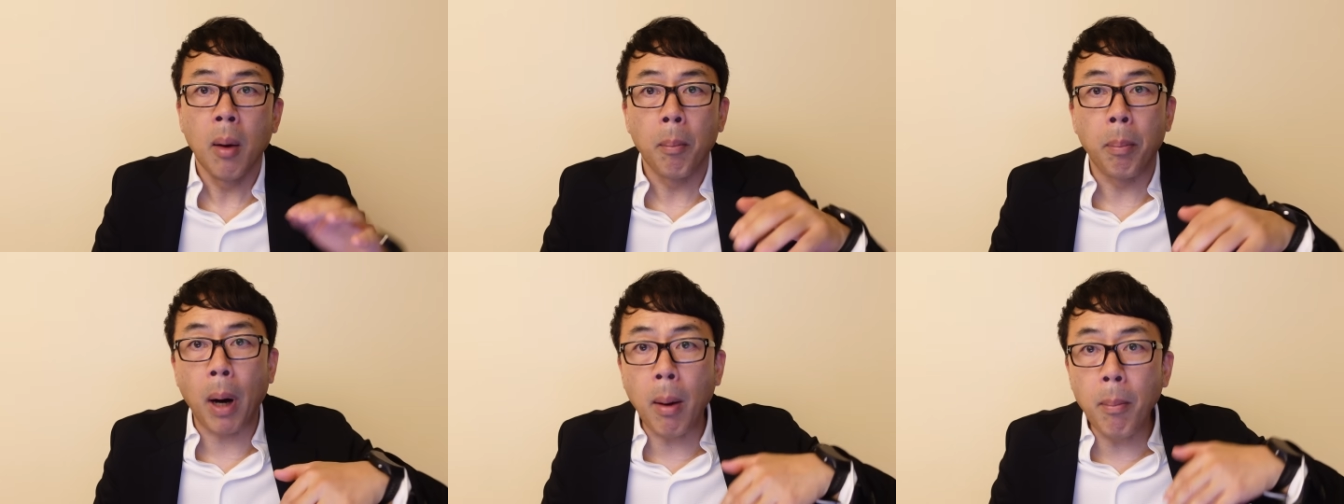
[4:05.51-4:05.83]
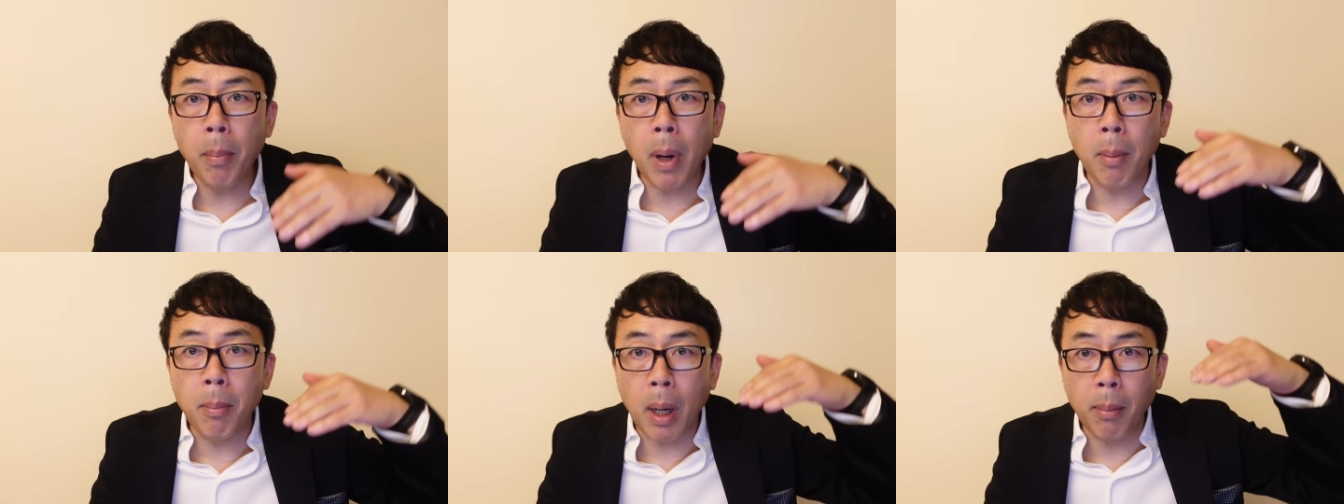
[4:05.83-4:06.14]

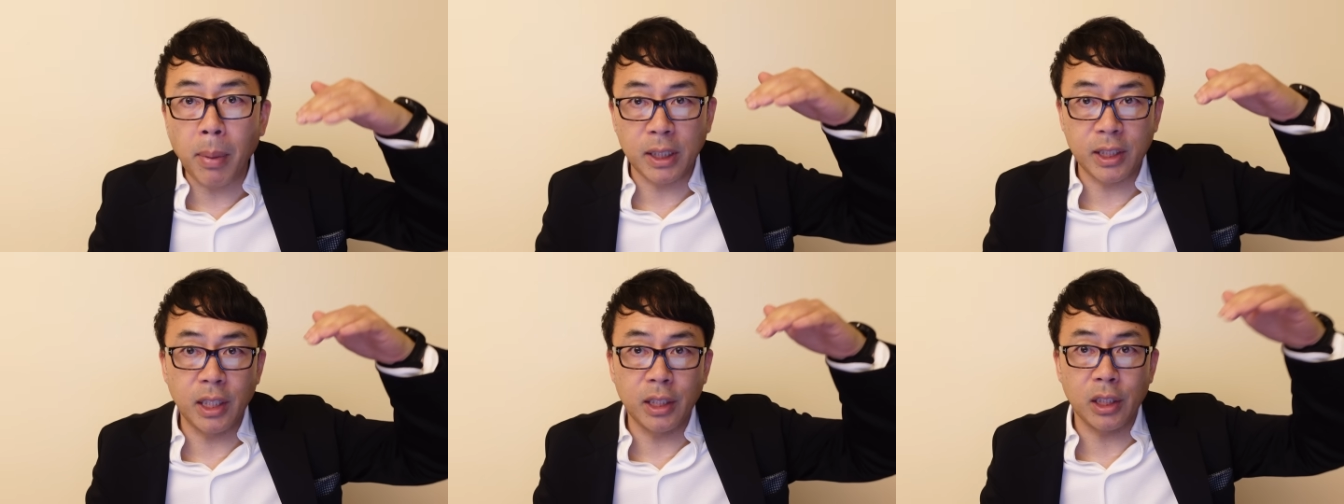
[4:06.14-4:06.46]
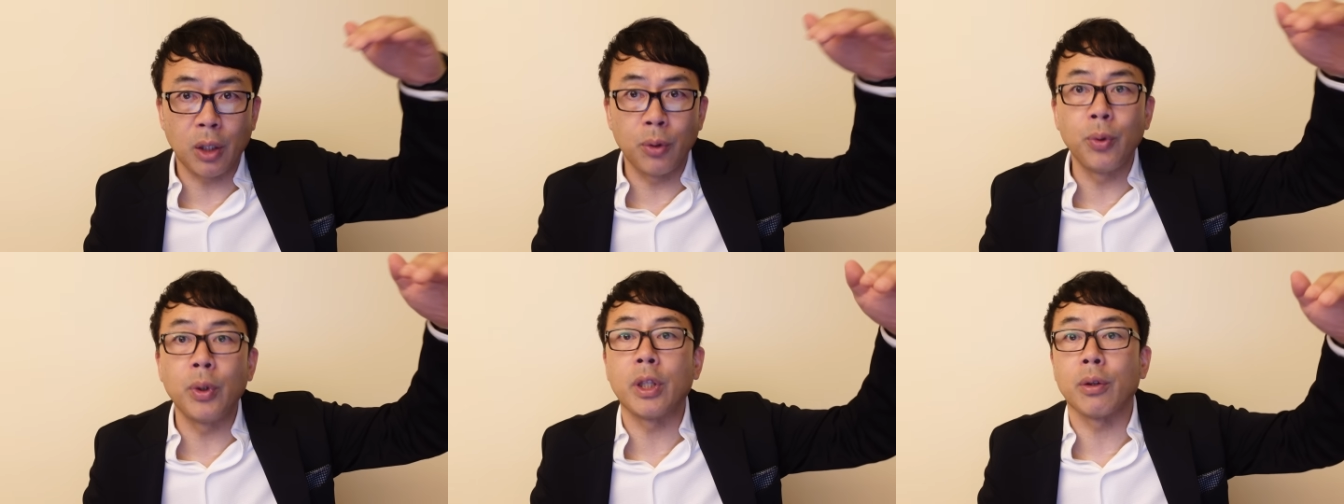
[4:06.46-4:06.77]
バンバンバンバン生
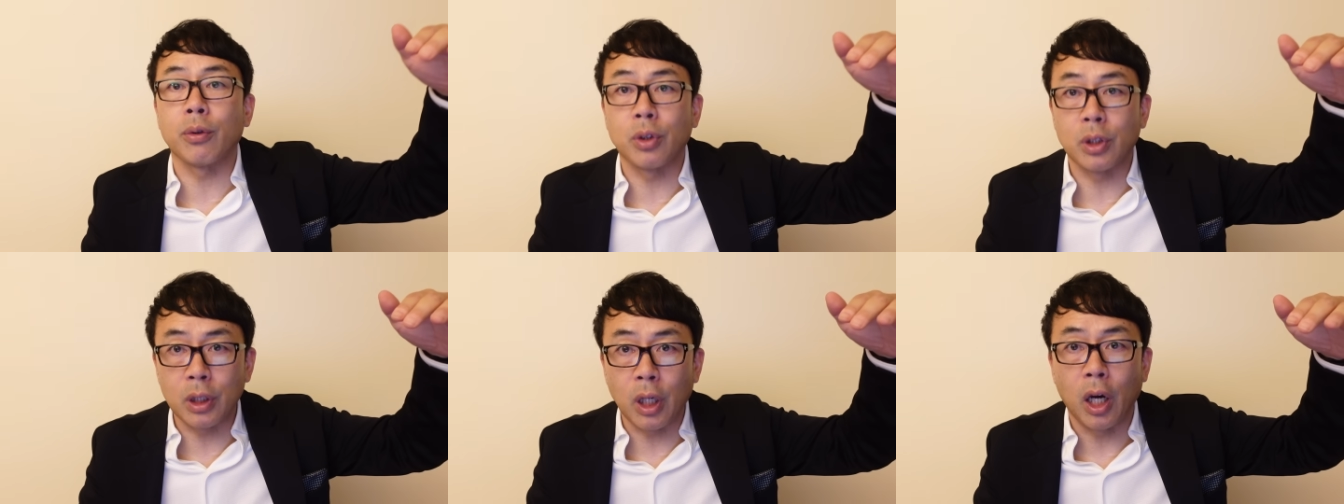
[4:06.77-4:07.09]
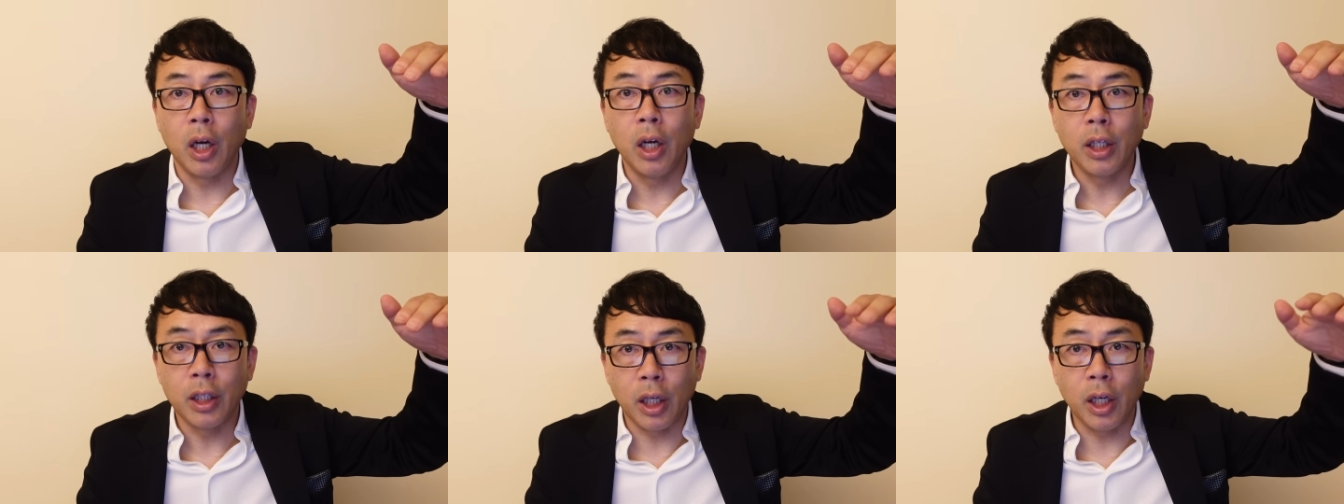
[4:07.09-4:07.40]
産増えていくし
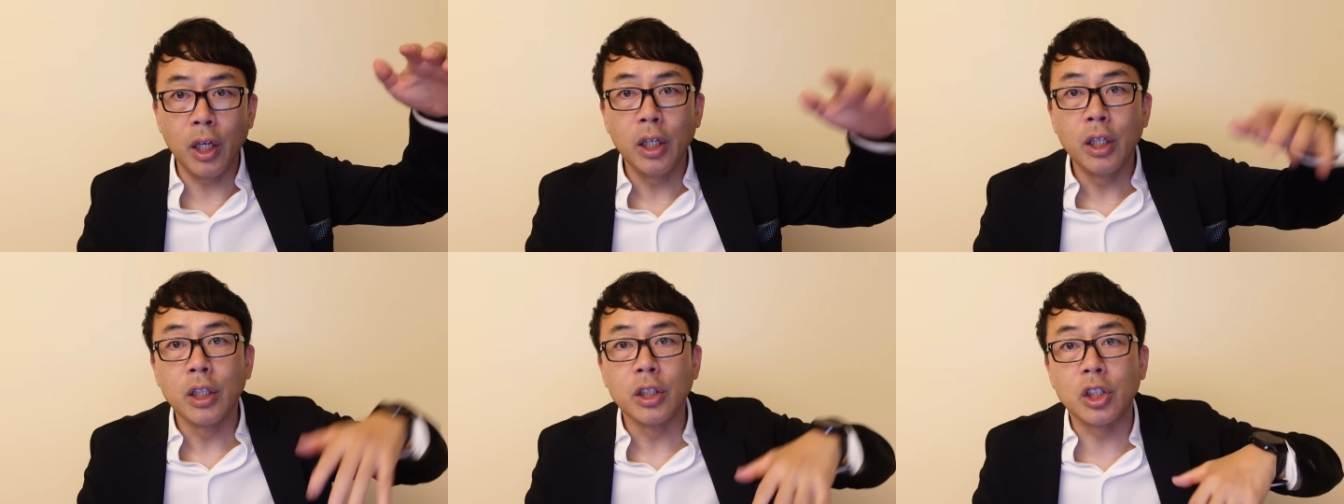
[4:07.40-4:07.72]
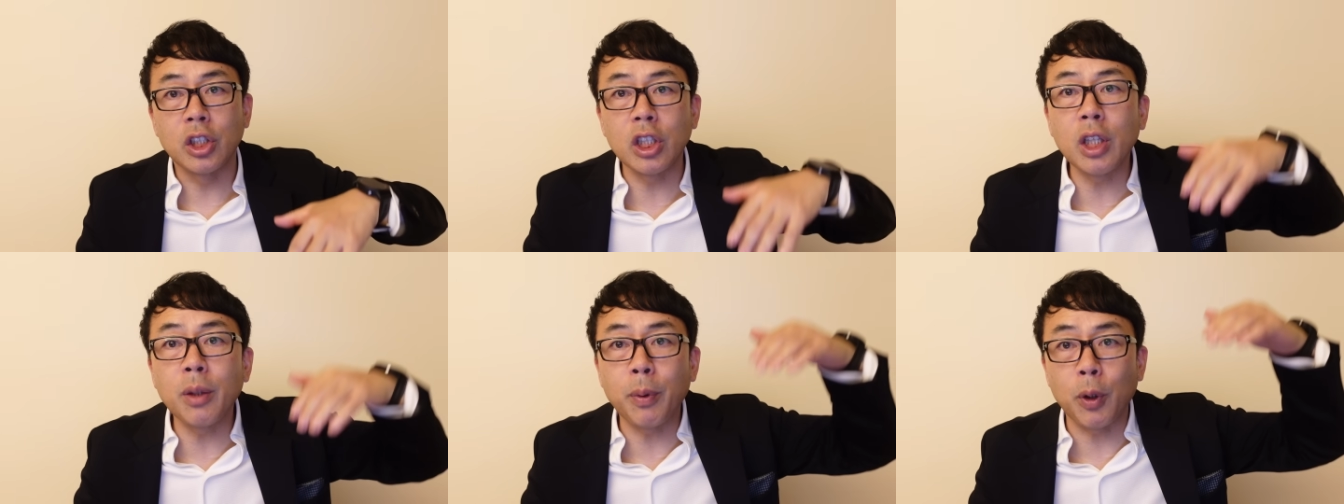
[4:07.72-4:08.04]
さ、ね、
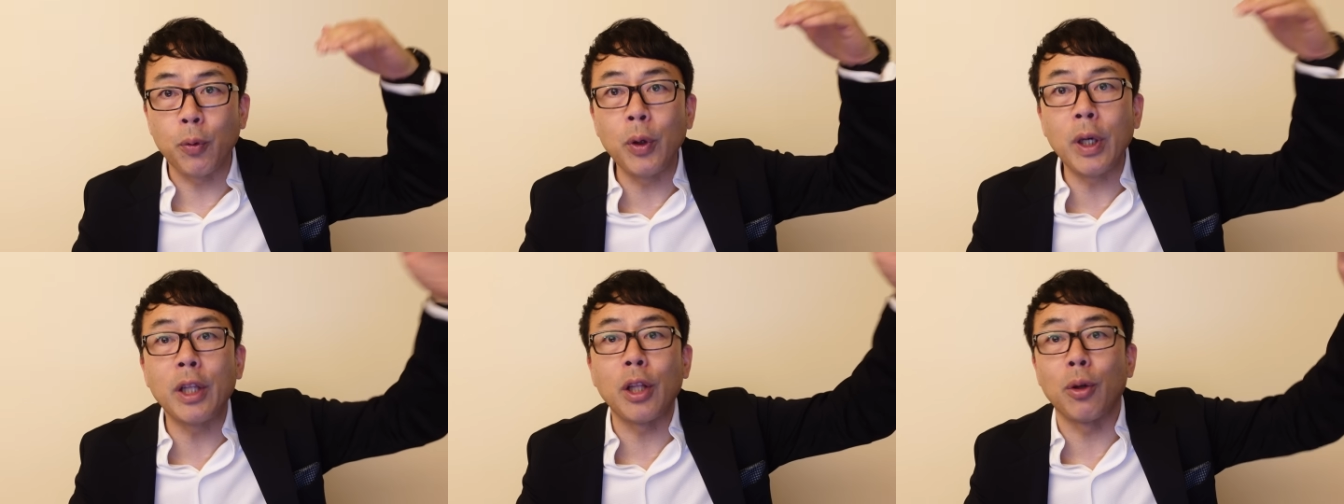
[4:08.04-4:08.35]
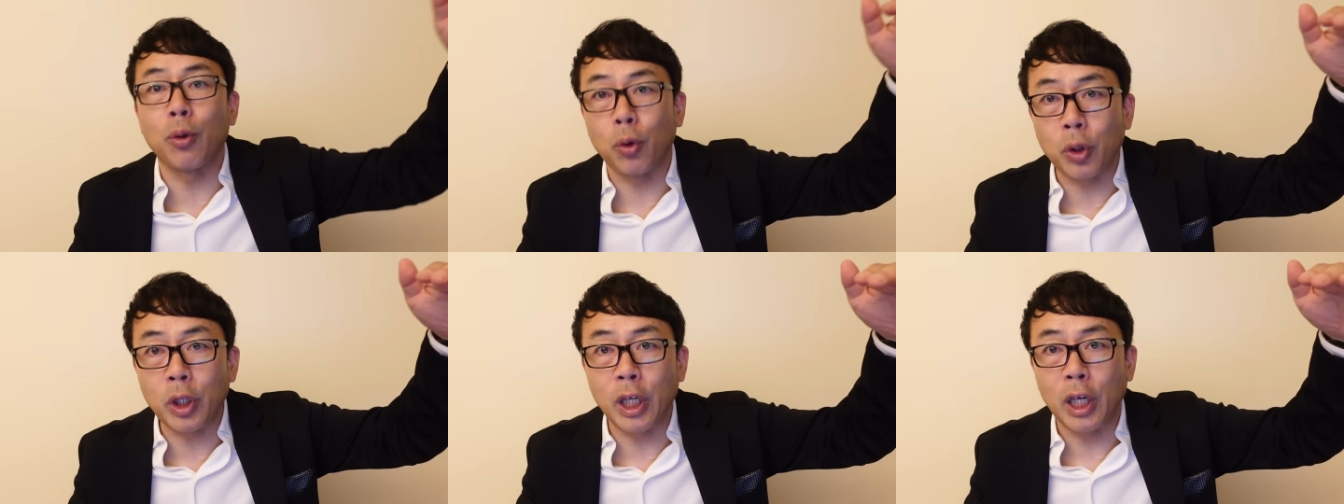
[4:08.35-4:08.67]
GDP 増えて
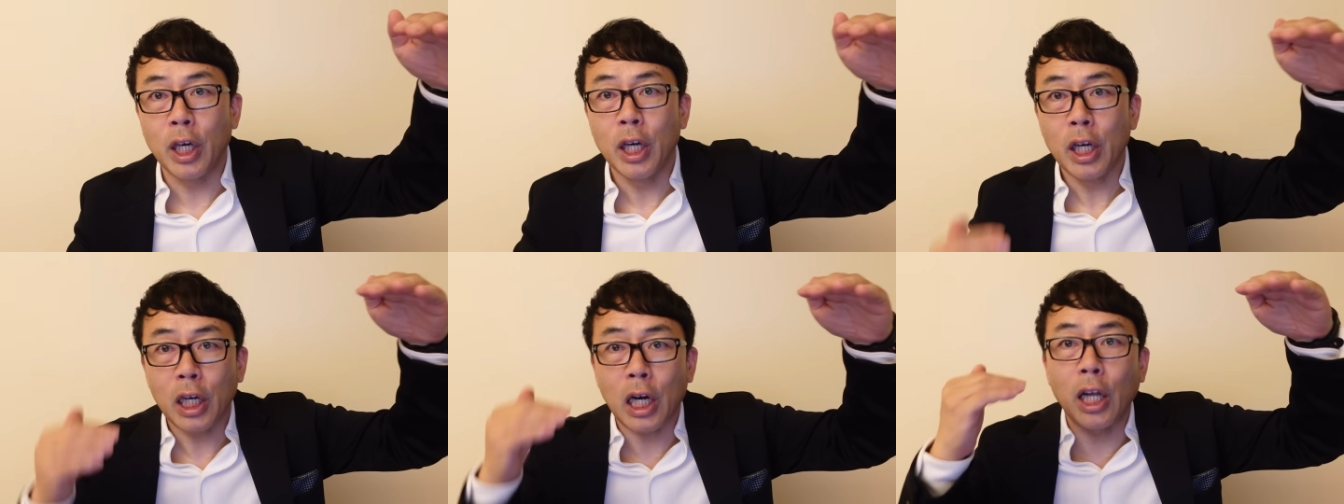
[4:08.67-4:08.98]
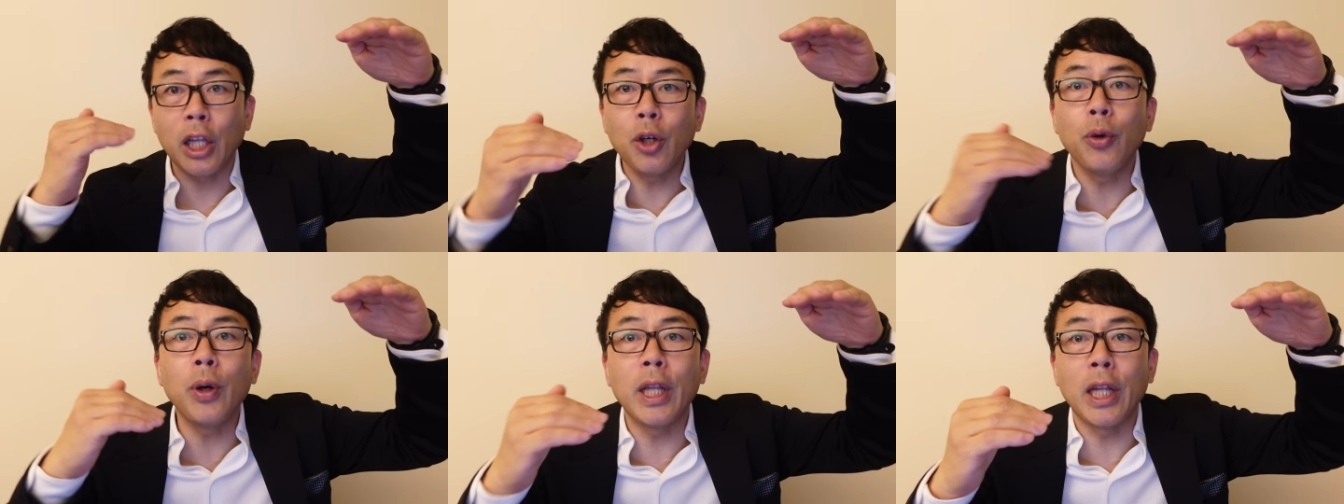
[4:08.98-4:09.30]
るのに
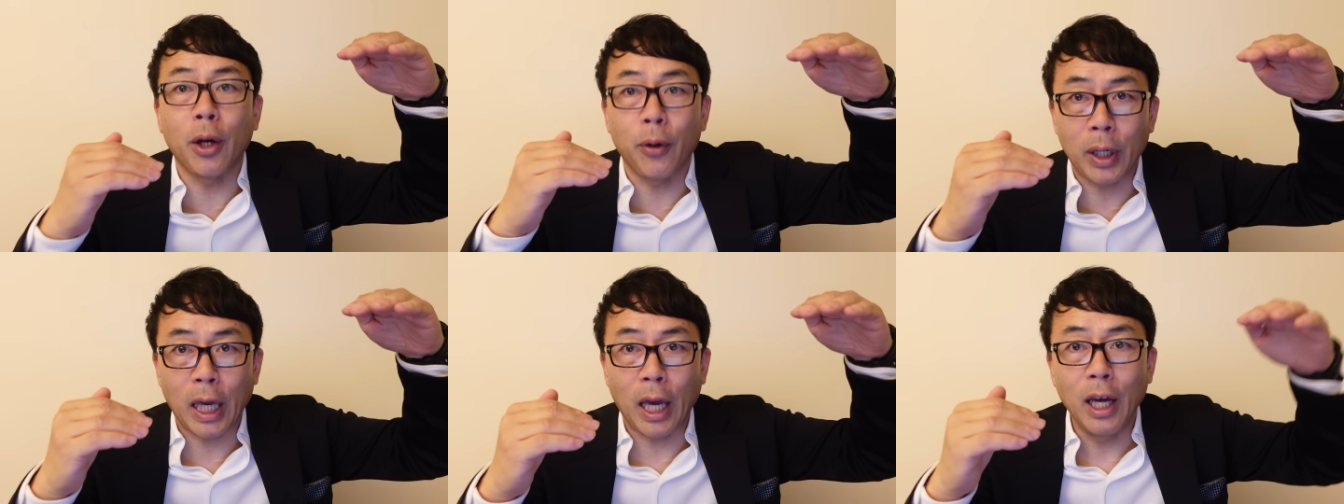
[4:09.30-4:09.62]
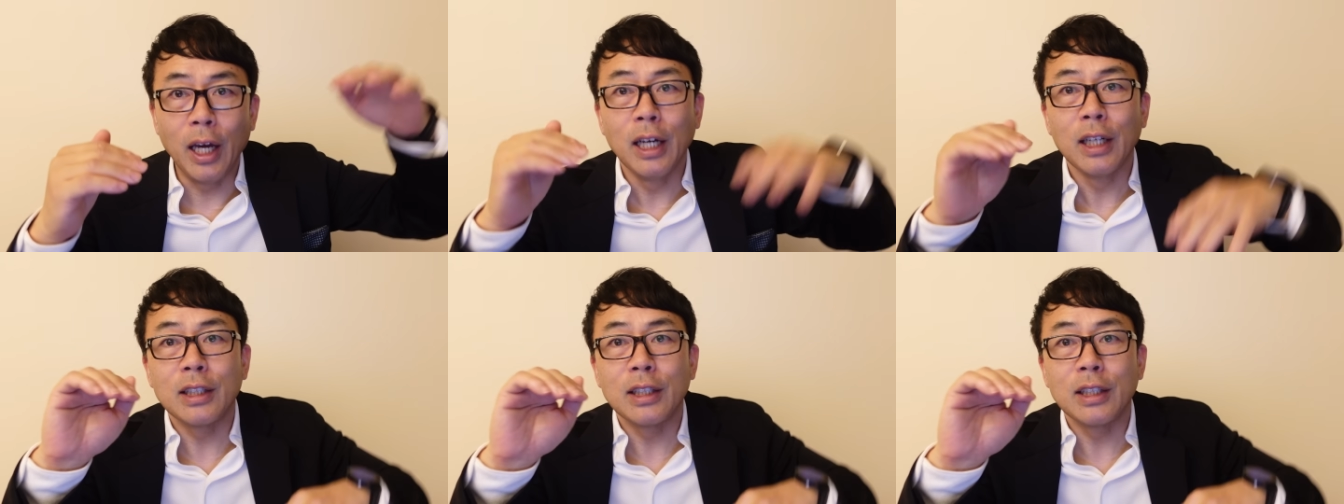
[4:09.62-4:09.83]
金増えないわけ。